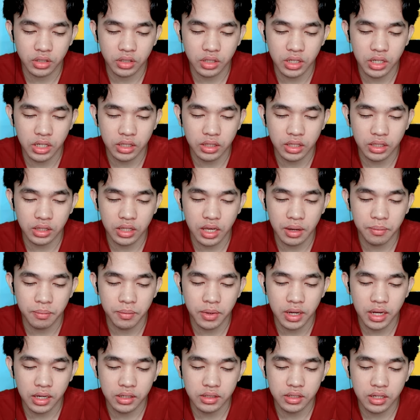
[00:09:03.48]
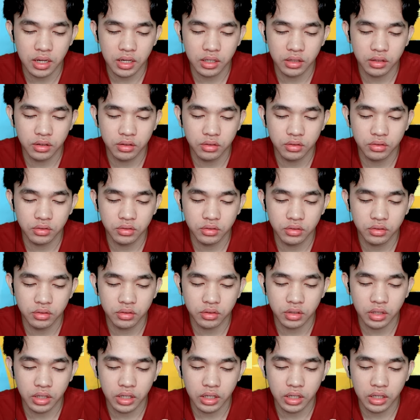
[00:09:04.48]
kita tembak satu
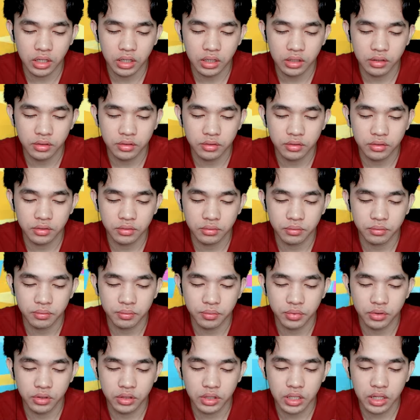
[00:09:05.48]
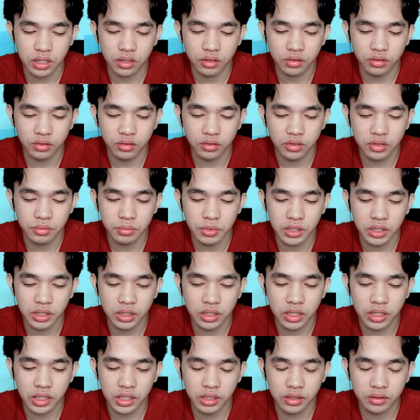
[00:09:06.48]
oke okay. putar dulu
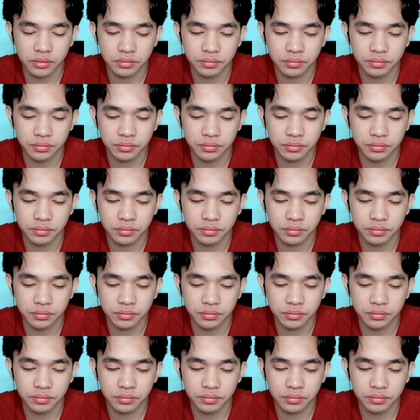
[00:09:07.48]
sebentar